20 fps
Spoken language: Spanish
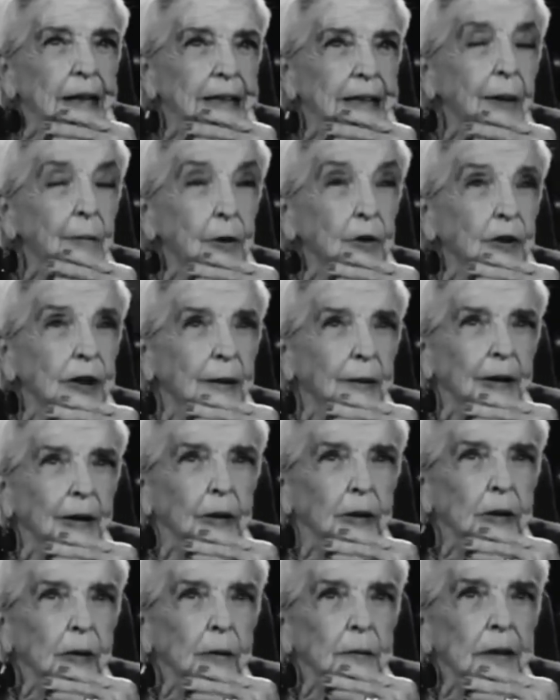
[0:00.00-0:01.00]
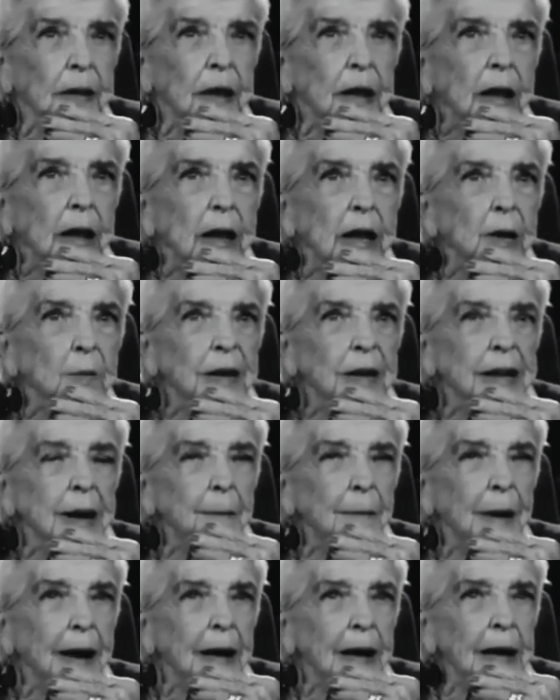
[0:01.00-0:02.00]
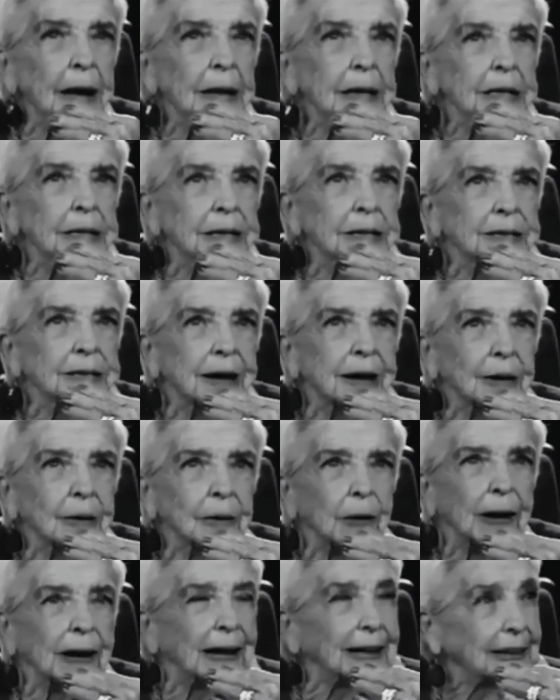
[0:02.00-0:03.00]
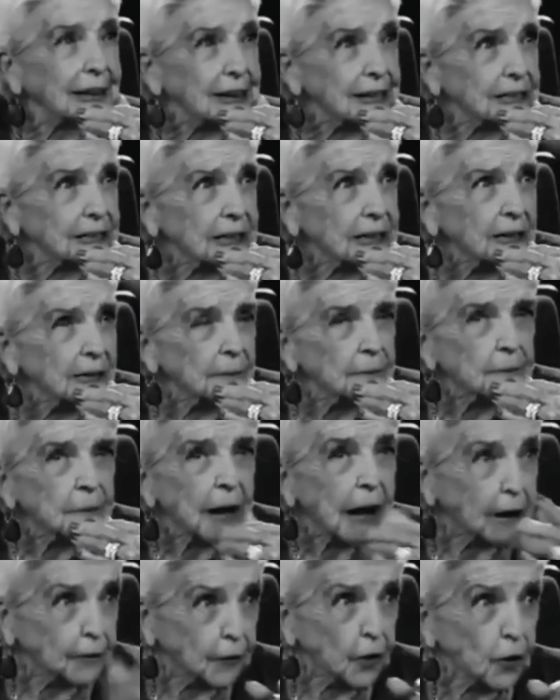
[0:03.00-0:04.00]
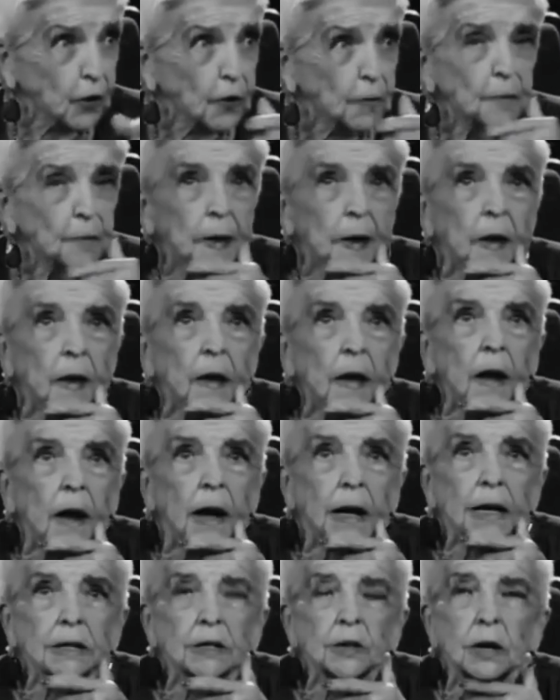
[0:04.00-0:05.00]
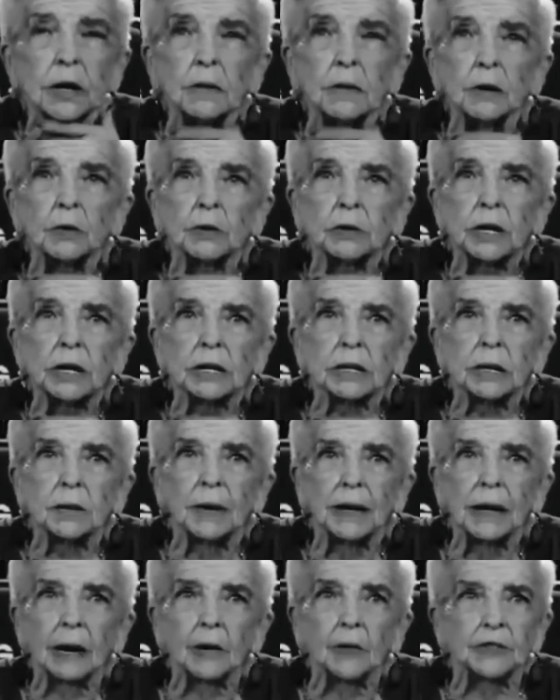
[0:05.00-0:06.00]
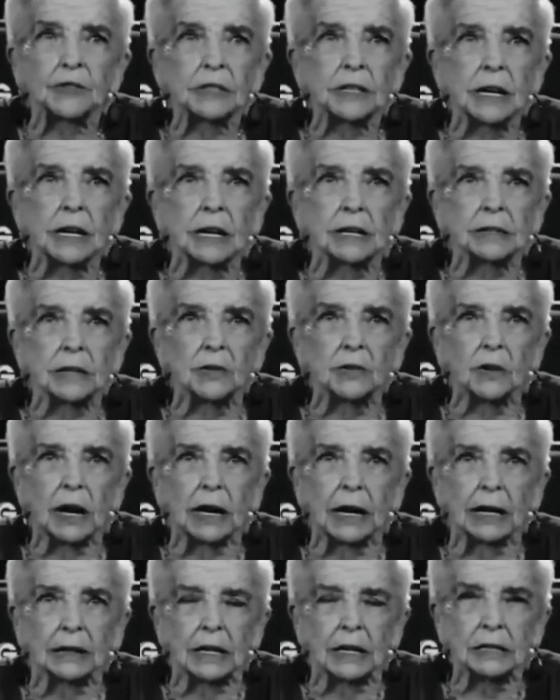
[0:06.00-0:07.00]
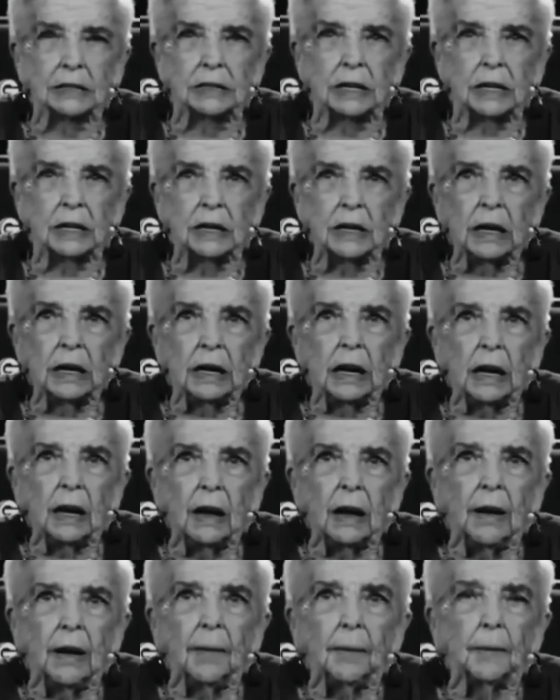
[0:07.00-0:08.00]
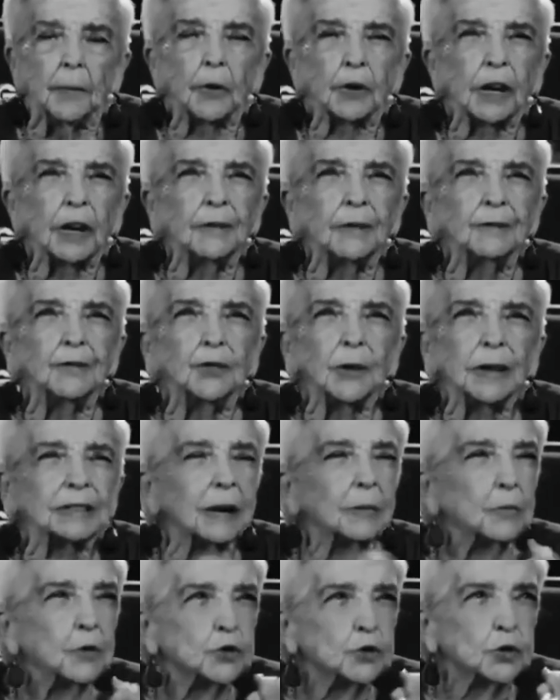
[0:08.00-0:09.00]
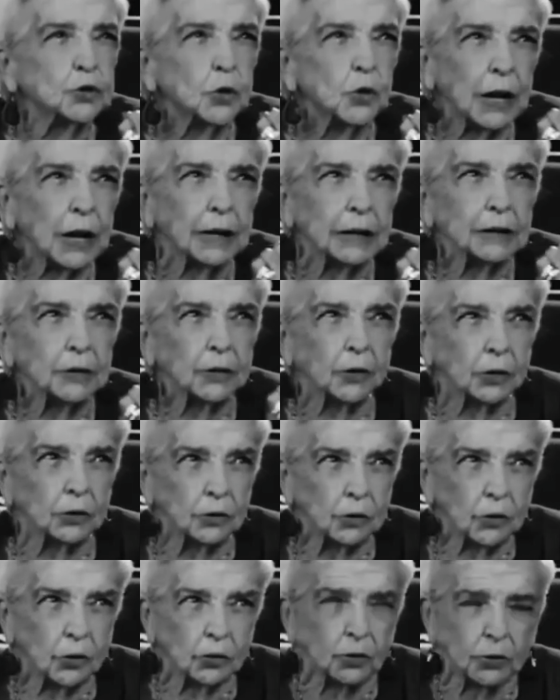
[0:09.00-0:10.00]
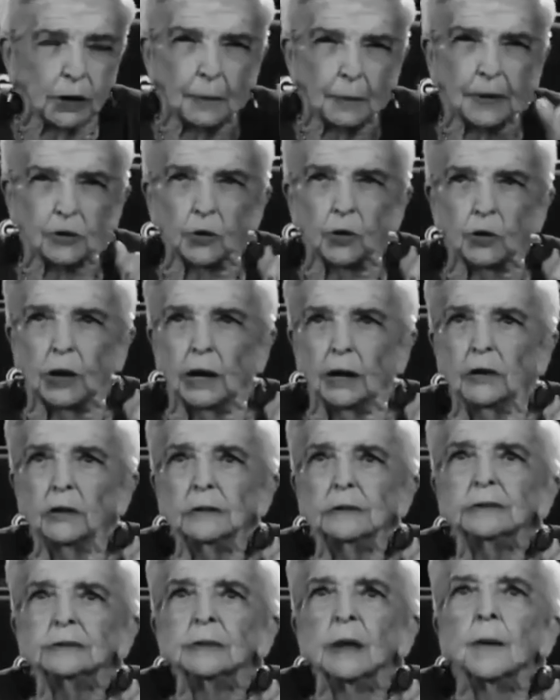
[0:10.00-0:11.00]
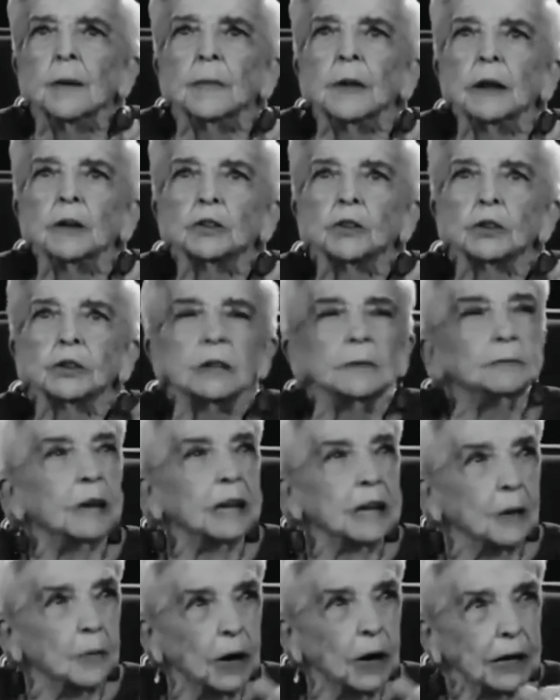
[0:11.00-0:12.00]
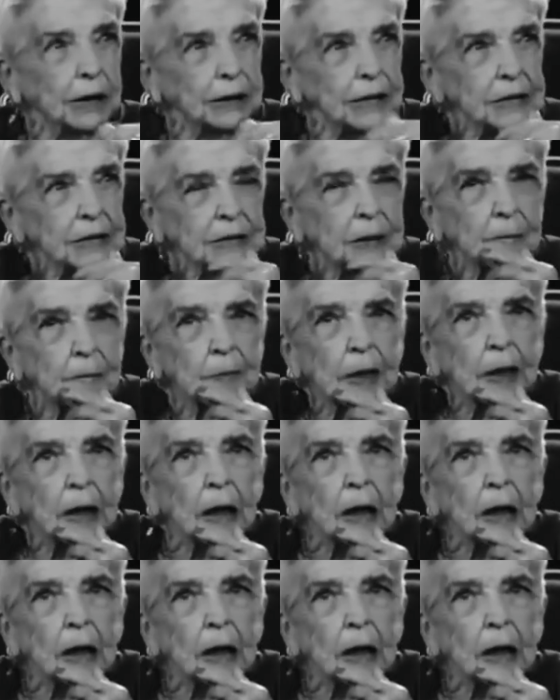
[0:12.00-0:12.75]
Estábamos grabando y me llama el licenciado Ala Triste al foro. A la señora Anabel Gutiérrez que vaya a la oficina del señor Triste. Porque yo hacía muchos corajes con, una persona, ¿no? Entonces me llamó a la triste.